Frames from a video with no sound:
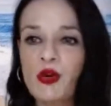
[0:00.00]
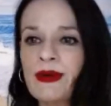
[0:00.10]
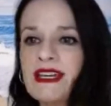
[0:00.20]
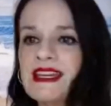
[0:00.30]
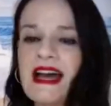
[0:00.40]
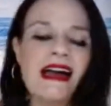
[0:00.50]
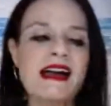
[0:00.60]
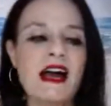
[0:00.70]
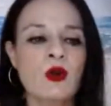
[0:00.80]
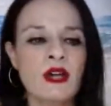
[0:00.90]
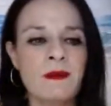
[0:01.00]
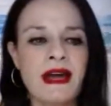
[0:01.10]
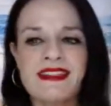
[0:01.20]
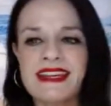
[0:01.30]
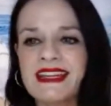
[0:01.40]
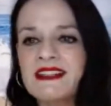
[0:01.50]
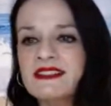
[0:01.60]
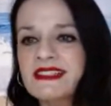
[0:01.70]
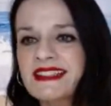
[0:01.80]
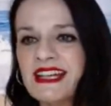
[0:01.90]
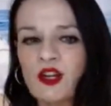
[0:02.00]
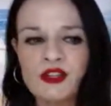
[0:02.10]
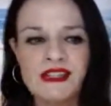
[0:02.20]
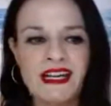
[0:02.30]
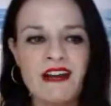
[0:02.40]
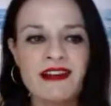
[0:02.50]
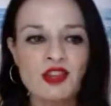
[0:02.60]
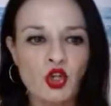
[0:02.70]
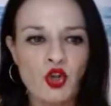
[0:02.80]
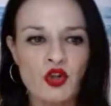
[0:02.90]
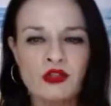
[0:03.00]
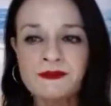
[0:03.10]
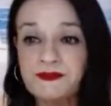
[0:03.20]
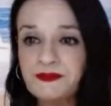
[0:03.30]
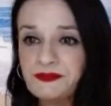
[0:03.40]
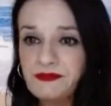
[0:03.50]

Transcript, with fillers: Yo veía a una madre que lo entregaba todo,